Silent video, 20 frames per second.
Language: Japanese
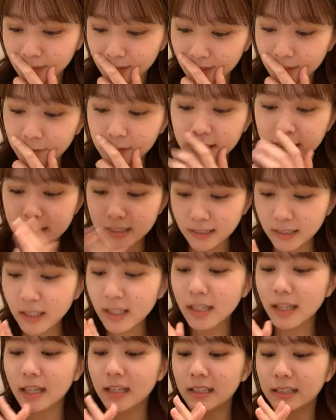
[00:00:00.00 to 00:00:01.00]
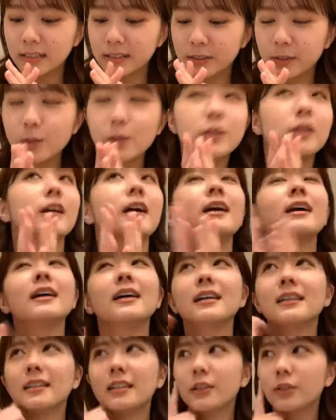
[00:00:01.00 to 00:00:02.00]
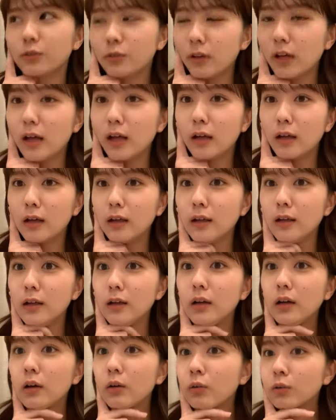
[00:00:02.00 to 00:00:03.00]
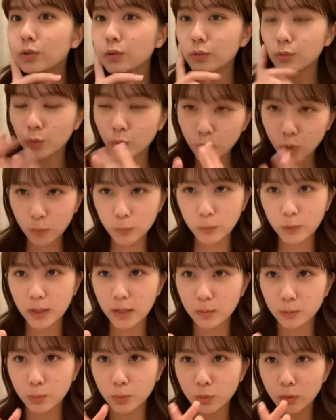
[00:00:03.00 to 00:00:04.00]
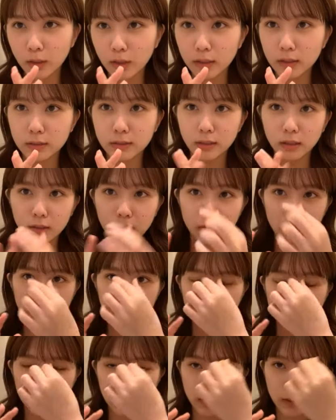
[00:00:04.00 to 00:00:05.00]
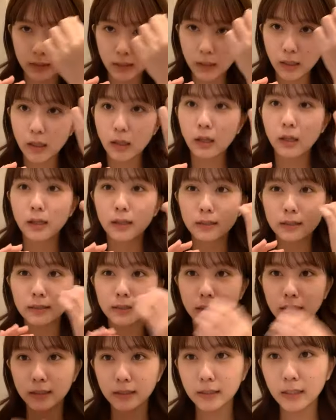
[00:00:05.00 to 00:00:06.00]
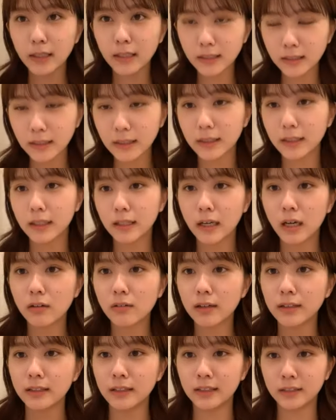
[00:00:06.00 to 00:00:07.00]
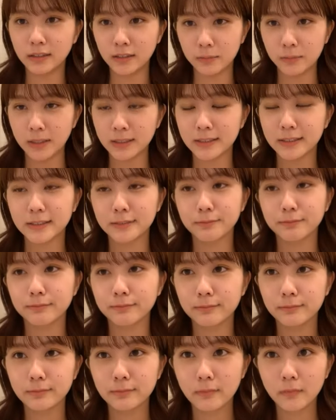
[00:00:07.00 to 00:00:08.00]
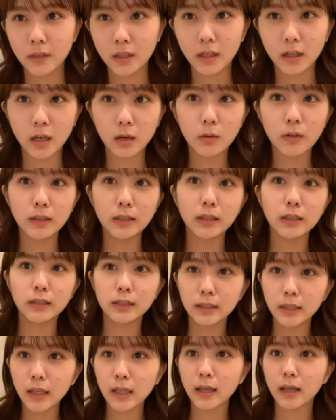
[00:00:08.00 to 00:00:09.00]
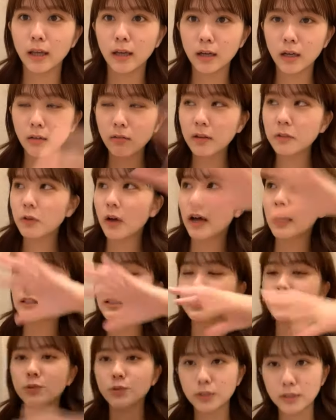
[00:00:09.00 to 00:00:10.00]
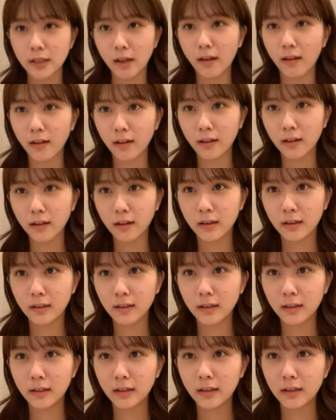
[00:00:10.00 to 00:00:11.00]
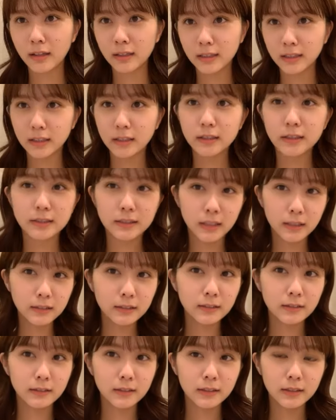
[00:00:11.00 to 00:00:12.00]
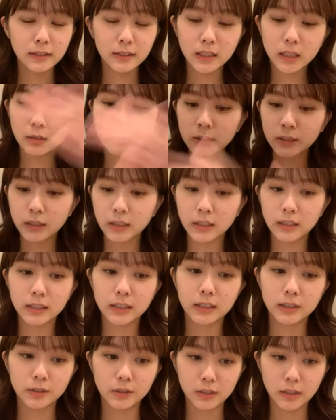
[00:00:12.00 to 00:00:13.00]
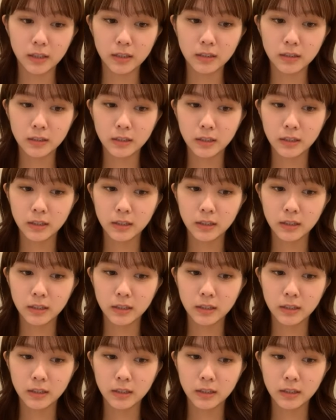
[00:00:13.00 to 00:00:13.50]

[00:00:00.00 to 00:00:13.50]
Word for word: で私がすごい考えてるのは本当どこも冷房がつかなくなっちゃったら絶対に川に行きますで川に行って川の橋の下日陰じゃんで川流れてるじゃん